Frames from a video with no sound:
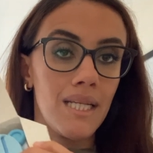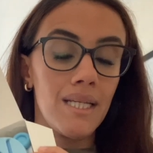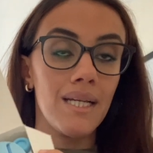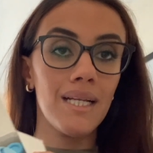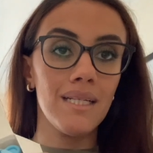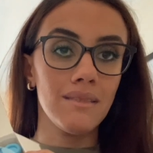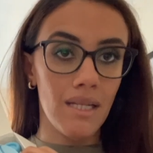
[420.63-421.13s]
in
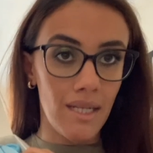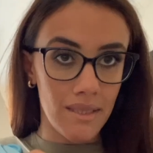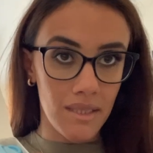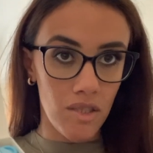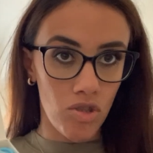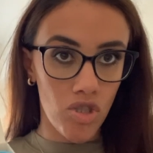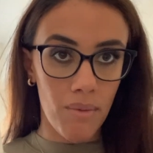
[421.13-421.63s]
inglese la
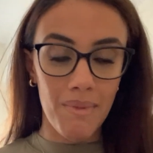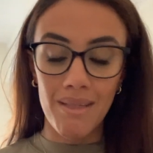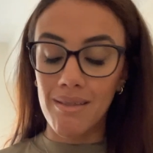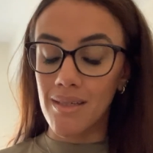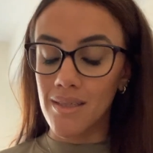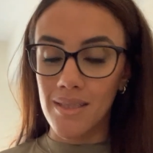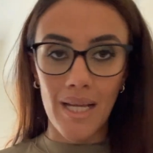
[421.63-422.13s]
dice,
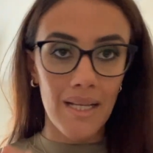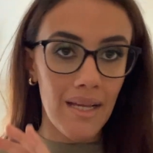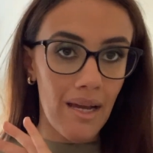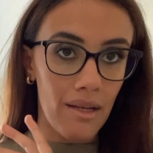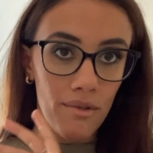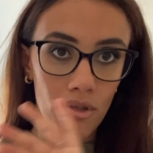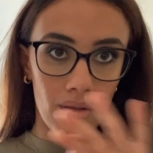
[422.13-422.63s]
mentre in
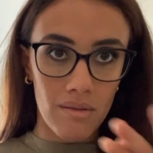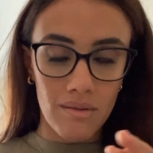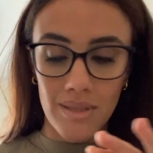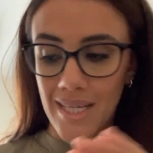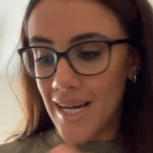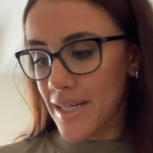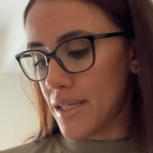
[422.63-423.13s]
italiano
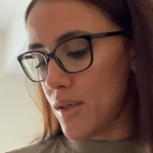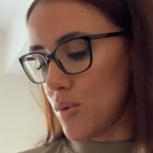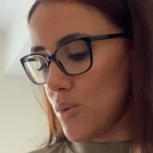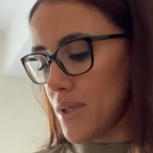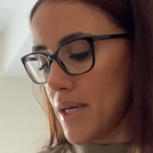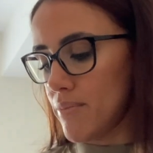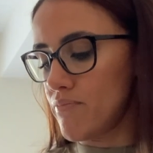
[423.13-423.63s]
neanche
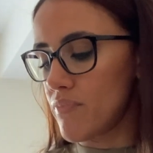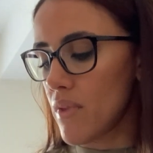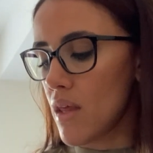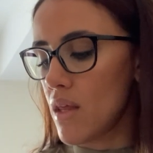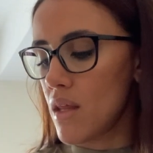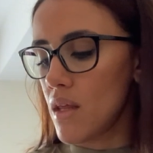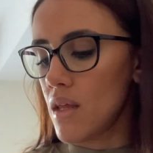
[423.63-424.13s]
una.
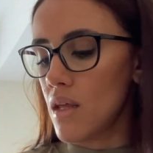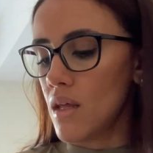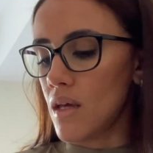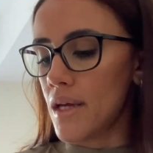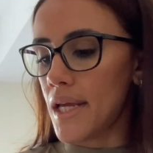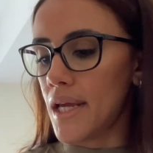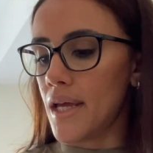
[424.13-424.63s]

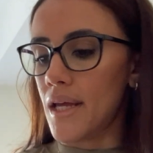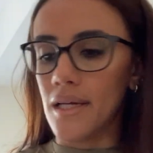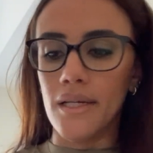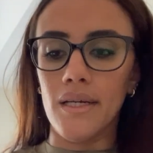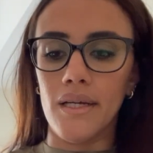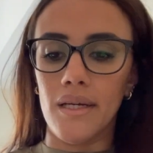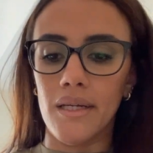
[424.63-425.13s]

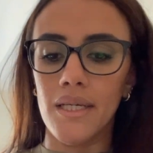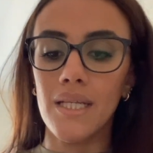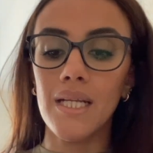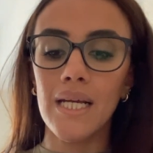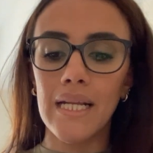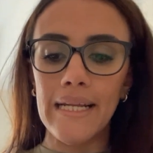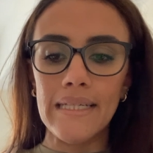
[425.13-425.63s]
Eh, in
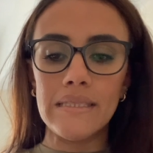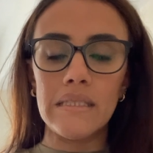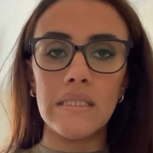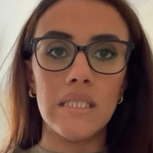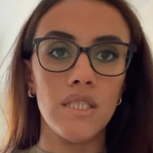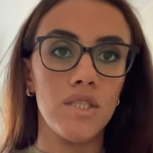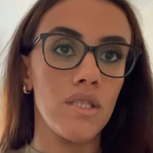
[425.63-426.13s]
inglese
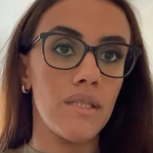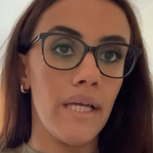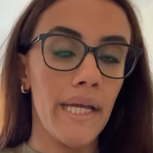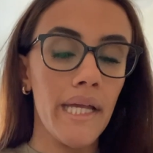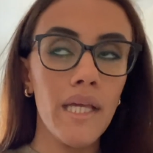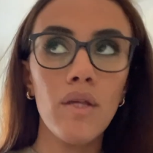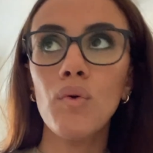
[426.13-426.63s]
dice
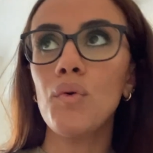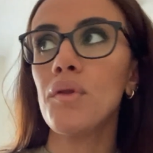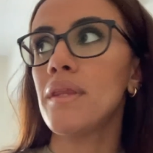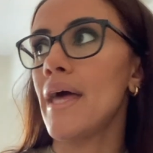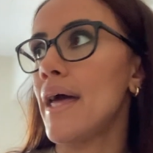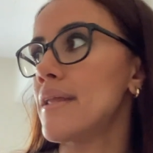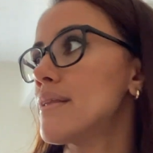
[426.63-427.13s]
thank you,
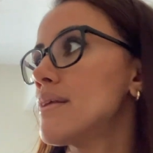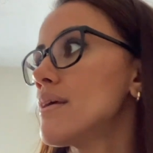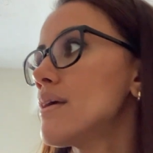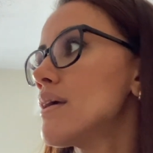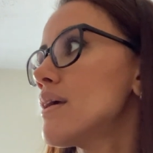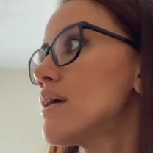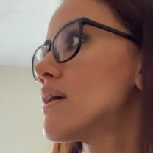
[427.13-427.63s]

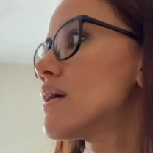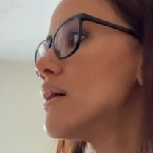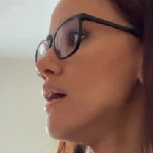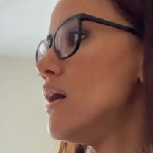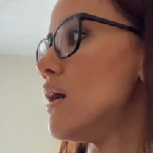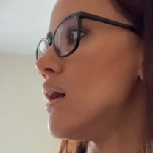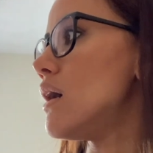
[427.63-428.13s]
daddy,
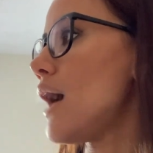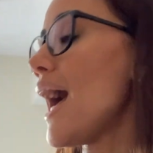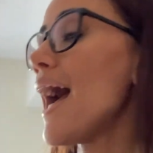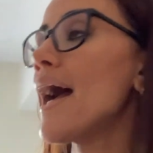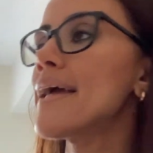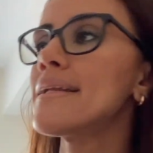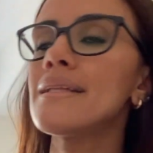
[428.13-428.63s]
eh,
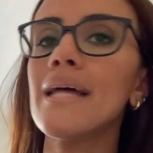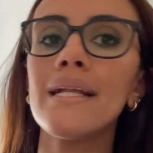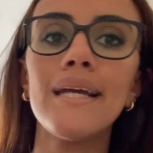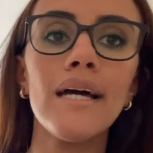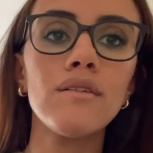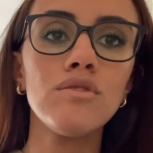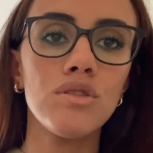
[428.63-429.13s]
ah, in
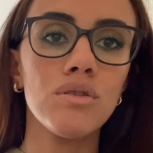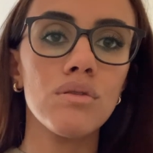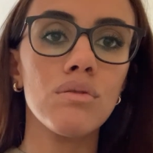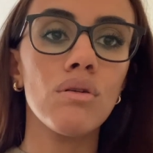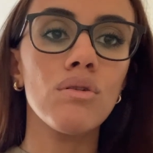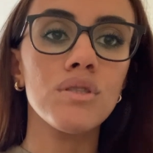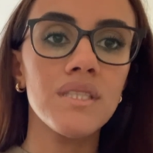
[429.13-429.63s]
italiano dice
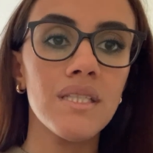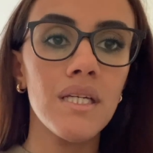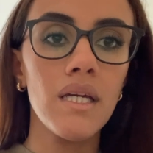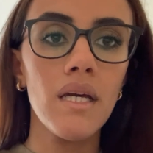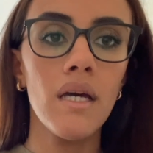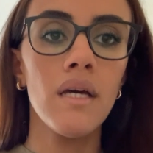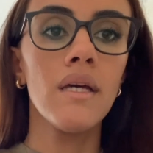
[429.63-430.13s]
solo
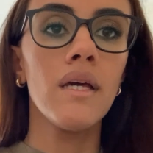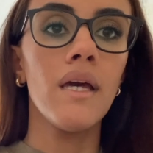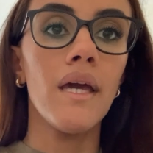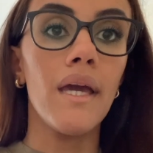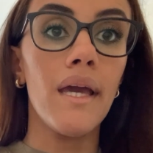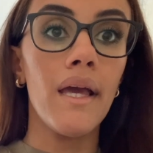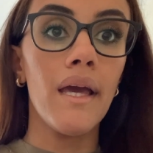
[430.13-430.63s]
sì
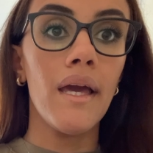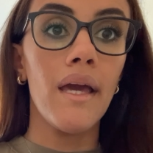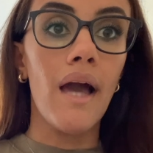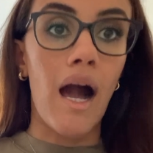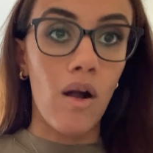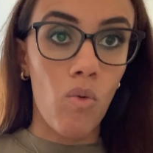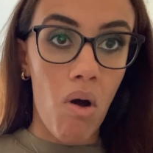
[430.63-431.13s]
e
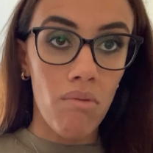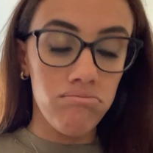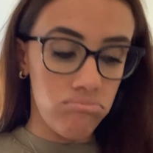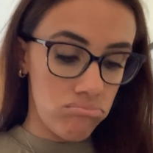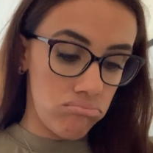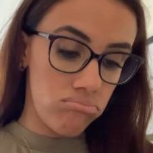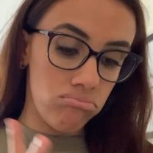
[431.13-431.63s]
acqua,
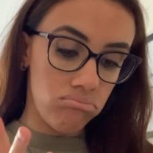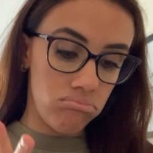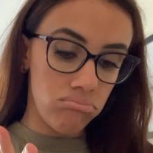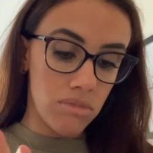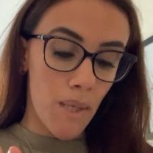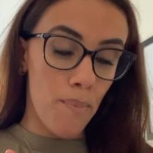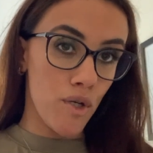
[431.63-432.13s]

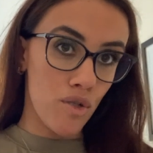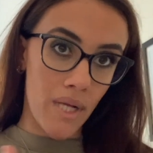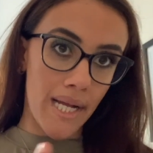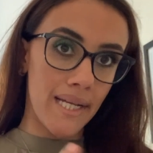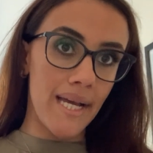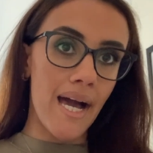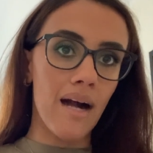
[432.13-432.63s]
che poi non è
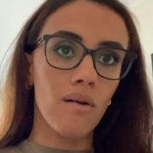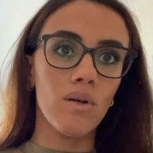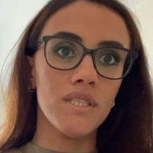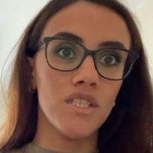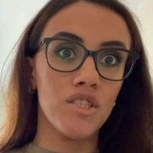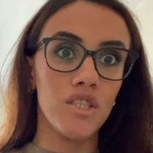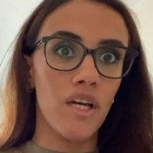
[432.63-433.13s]
anche acqua,
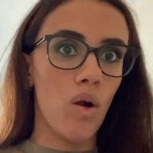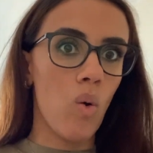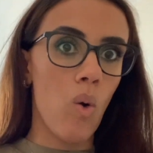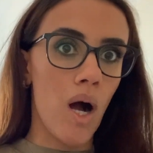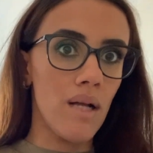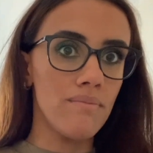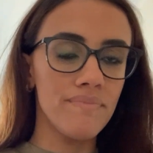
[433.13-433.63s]
dice
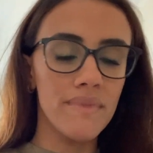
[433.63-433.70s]
qua.